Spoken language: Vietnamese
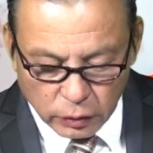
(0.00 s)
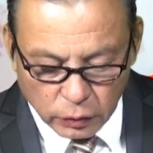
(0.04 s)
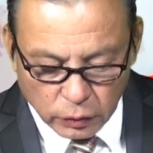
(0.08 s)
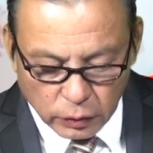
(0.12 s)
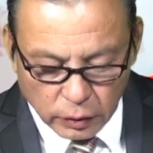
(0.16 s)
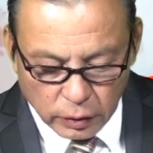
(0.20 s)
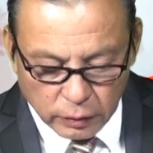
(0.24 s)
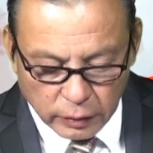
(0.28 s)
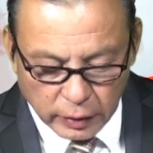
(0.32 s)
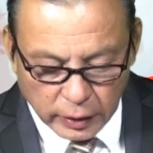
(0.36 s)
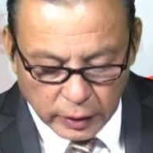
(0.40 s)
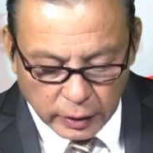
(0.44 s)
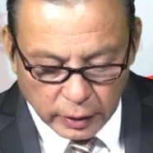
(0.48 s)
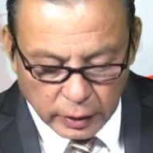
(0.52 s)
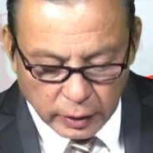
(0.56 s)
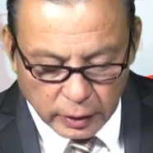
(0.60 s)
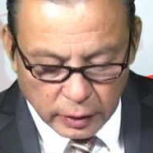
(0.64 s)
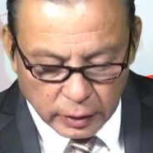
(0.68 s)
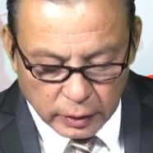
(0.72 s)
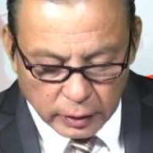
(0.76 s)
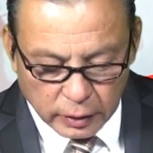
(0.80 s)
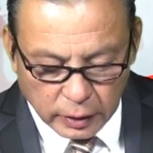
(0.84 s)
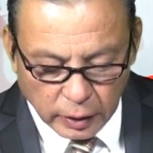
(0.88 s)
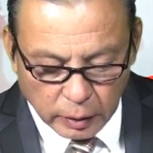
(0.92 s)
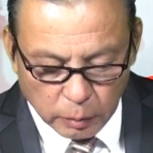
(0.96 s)
quý vị
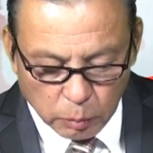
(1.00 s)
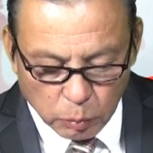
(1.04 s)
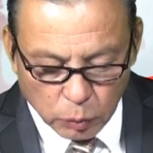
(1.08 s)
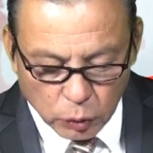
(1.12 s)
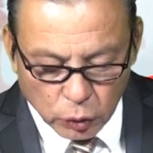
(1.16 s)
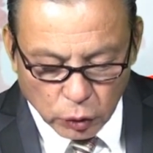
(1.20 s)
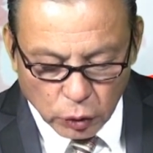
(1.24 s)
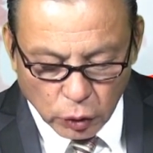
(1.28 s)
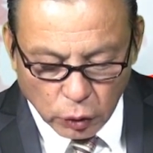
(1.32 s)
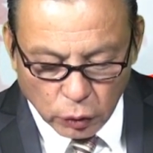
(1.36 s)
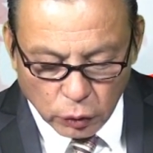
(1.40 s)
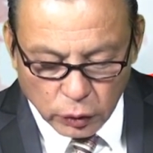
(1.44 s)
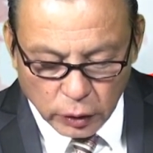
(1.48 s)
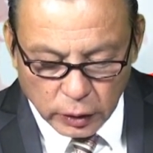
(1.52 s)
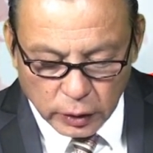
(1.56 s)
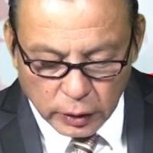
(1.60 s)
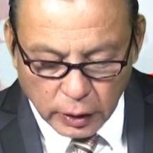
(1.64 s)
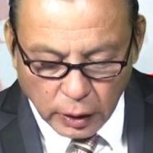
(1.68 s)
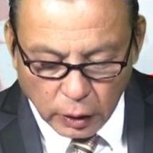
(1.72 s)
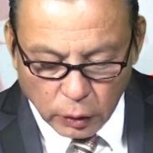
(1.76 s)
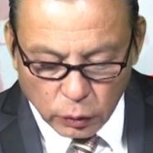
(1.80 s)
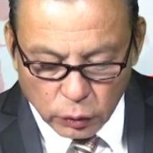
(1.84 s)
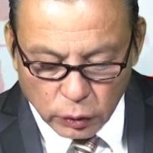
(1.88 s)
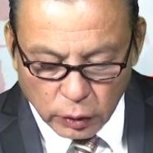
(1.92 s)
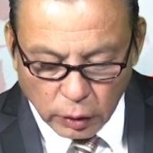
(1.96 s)
trích một số những
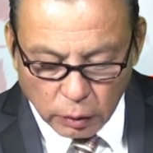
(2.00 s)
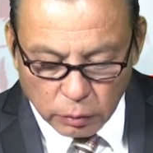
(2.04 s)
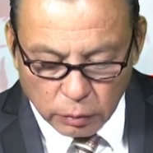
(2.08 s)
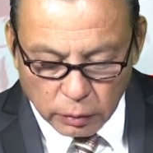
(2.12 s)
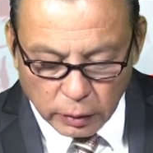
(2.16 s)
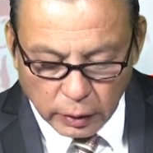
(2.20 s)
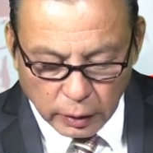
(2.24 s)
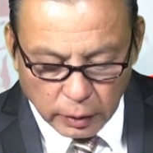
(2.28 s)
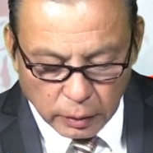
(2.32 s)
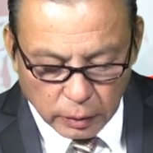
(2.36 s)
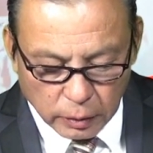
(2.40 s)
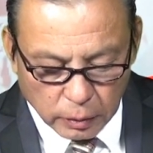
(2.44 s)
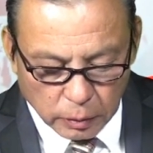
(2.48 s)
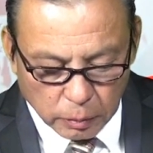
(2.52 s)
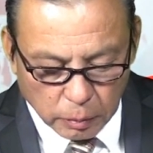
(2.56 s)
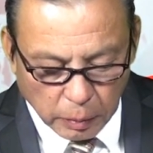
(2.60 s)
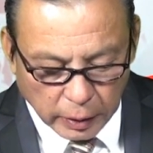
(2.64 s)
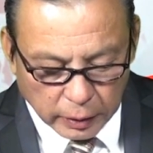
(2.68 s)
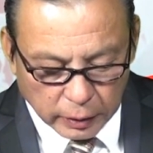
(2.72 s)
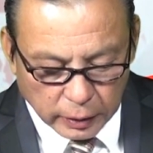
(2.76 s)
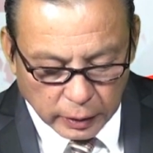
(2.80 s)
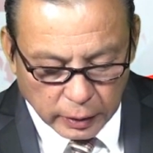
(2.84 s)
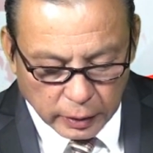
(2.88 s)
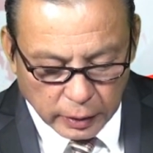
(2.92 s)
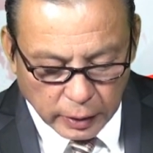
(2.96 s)
câu trong cái
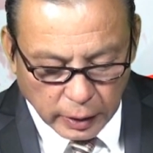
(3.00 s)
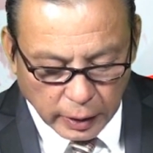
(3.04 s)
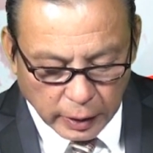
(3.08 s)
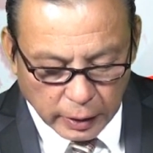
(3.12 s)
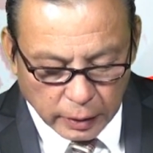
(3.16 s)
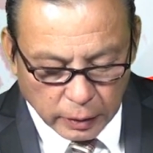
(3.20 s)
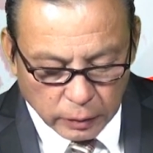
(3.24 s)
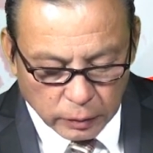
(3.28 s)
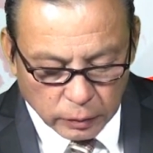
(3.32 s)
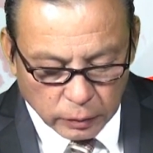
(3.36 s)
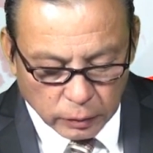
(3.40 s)
bản tin này